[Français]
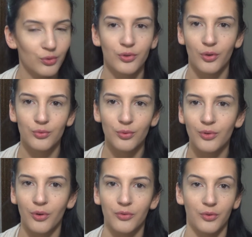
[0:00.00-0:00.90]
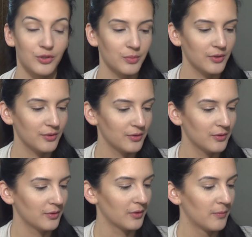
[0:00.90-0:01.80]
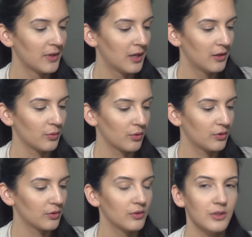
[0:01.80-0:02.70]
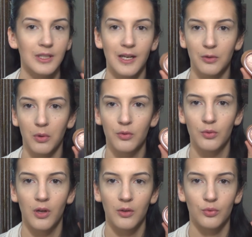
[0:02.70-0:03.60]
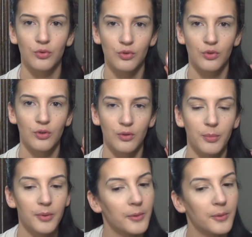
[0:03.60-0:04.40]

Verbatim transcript: le temps, tout le temps, franchement. Euh, donc, il a trois couleurs, donc hop.